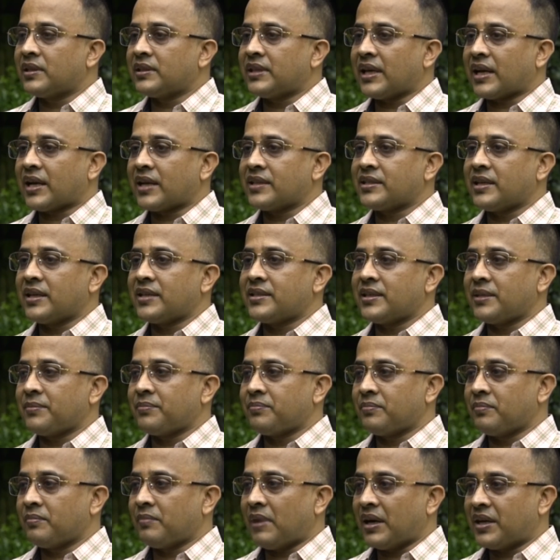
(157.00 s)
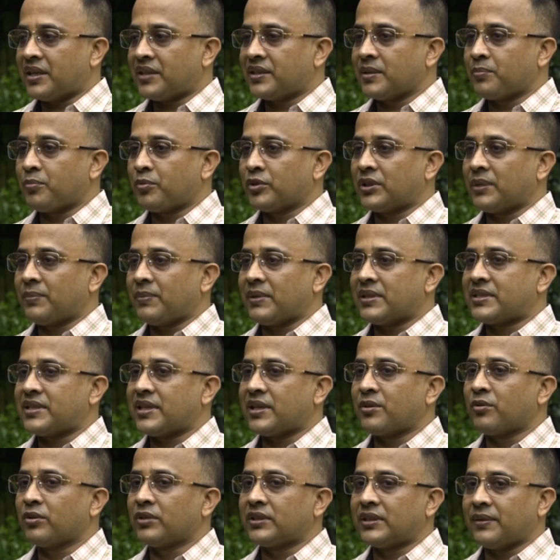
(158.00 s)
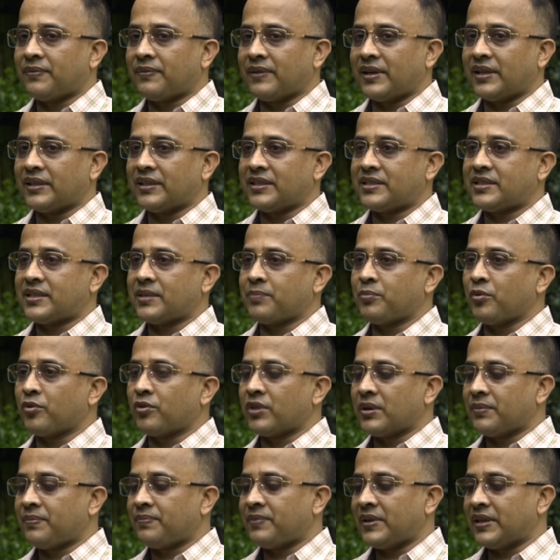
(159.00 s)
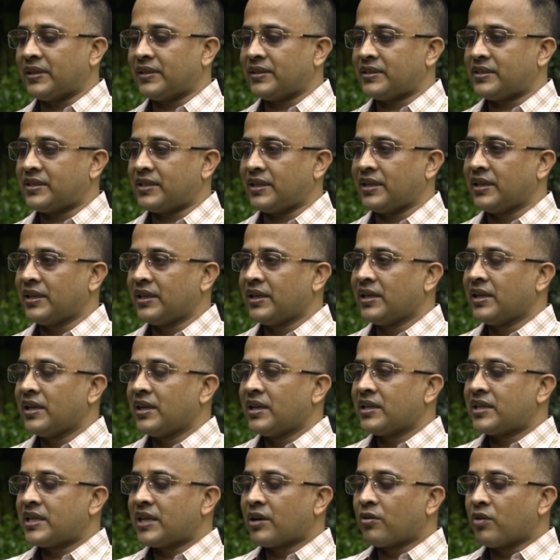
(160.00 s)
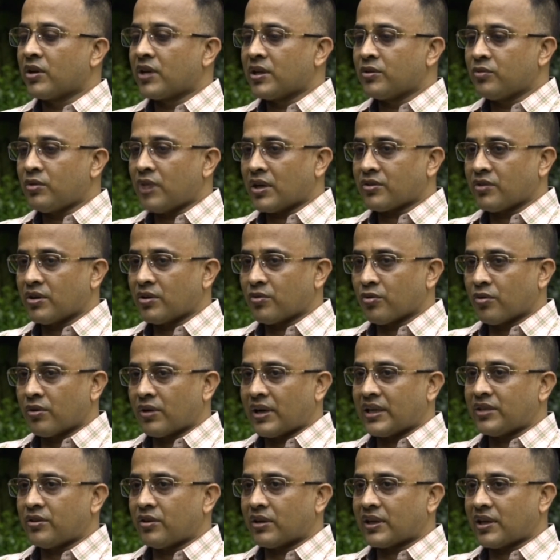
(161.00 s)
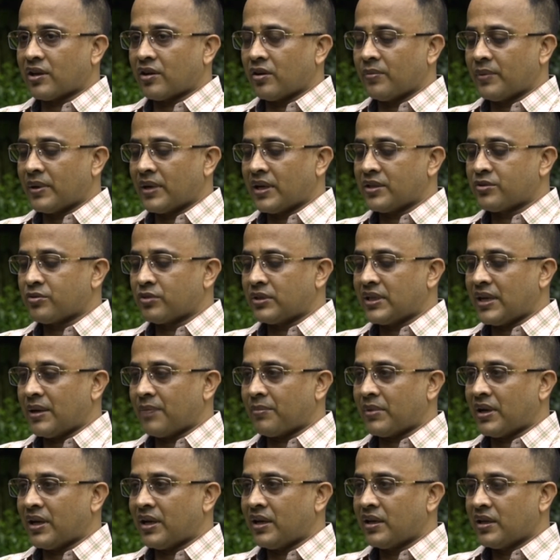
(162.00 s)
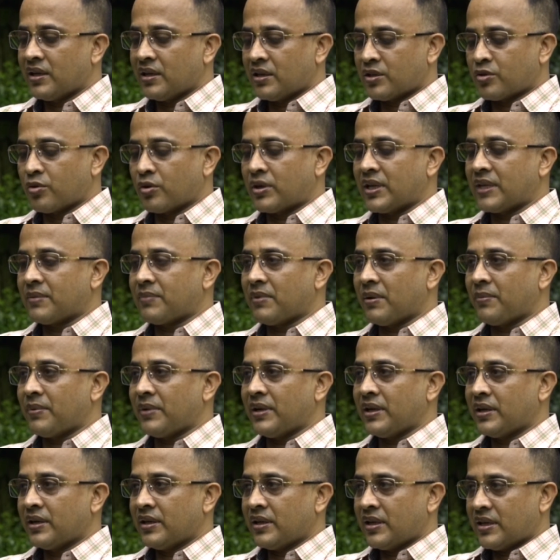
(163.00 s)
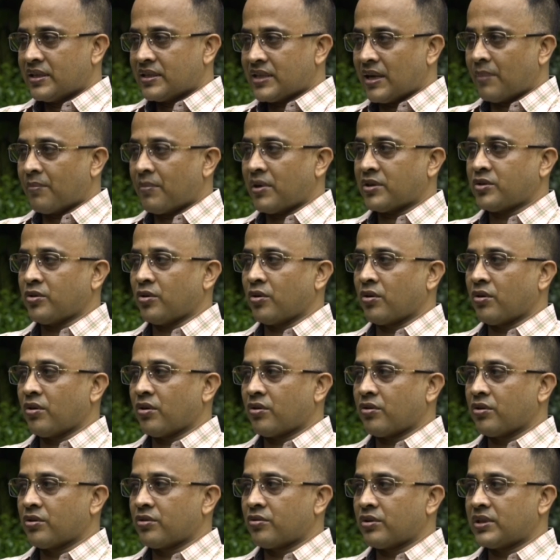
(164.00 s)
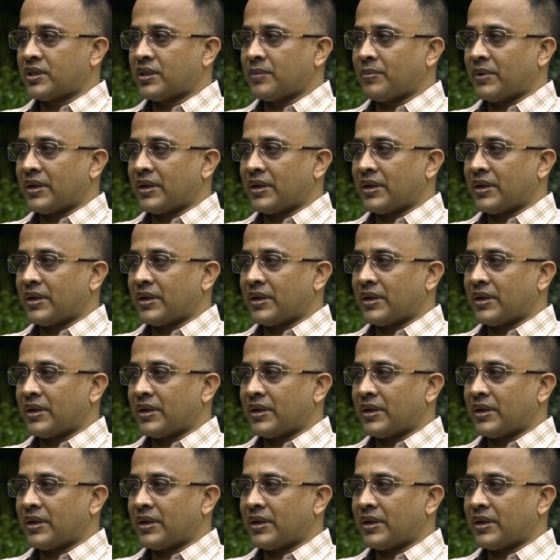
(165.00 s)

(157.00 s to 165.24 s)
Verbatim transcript: দেখা যায় যে মাটিতে পুঁতে ফেলছে নদীতে ফেলে দিচ্ছে পুকুরে ফেলে দিচ্ছে সেগুলো কিন্তু আসলে কোনোটাই দরকার হবে না যদি আমরা সঠিকভাবে চামড়া সংরক্ষণ করতে